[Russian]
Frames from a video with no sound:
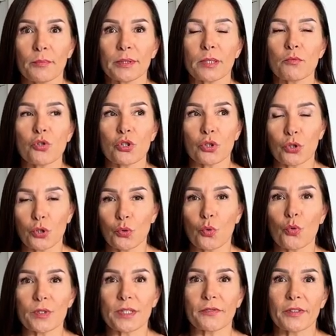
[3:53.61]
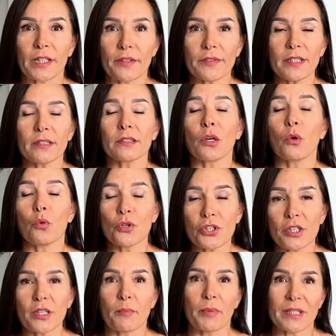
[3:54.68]
потому что глюкоза в крови это
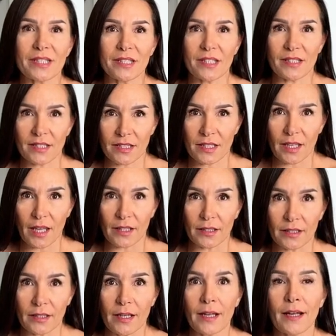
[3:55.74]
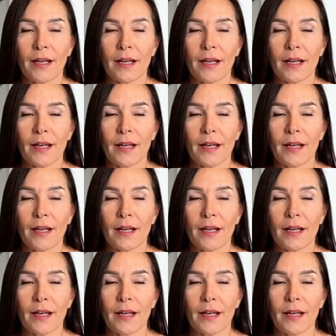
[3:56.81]
очень опасное состояние.